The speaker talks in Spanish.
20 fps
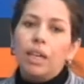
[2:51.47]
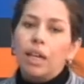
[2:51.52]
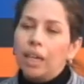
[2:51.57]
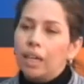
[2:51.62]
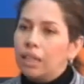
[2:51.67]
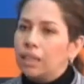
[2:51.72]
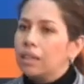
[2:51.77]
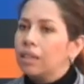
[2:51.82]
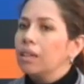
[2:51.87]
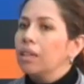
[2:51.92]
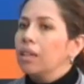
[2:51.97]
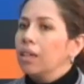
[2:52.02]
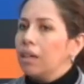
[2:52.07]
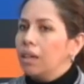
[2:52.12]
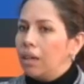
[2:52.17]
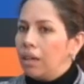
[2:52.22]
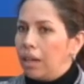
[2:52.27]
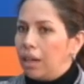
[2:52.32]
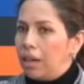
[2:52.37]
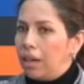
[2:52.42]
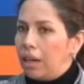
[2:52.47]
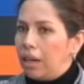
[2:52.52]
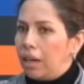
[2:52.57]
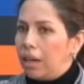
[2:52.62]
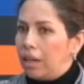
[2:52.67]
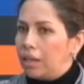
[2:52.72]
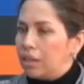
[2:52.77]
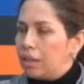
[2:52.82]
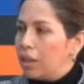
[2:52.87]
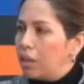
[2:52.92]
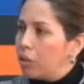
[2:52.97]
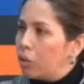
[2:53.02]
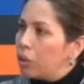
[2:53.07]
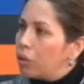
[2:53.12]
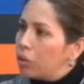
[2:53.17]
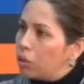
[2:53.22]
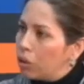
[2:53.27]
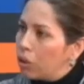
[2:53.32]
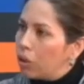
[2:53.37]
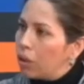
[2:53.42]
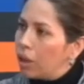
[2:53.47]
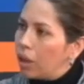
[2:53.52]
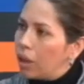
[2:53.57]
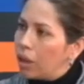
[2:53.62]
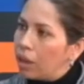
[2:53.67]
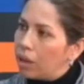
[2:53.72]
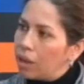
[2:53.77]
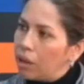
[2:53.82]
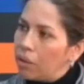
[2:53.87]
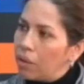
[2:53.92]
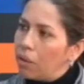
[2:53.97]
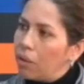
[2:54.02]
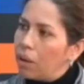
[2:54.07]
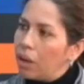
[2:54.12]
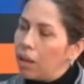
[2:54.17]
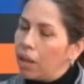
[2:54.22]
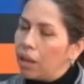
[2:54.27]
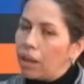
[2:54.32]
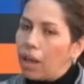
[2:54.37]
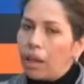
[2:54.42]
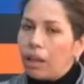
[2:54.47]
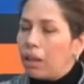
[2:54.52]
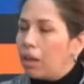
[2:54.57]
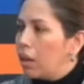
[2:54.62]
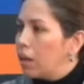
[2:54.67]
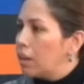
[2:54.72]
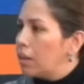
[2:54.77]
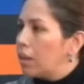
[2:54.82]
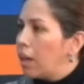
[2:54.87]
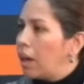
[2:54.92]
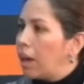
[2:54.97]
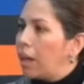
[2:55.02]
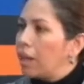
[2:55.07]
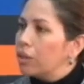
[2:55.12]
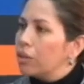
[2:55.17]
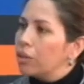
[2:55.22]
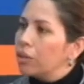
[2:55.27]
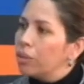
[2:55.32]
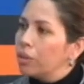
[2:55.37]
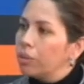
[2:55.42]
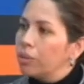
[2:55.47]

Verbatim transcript: Es, haciendo estudios de, viabilidad e instalando.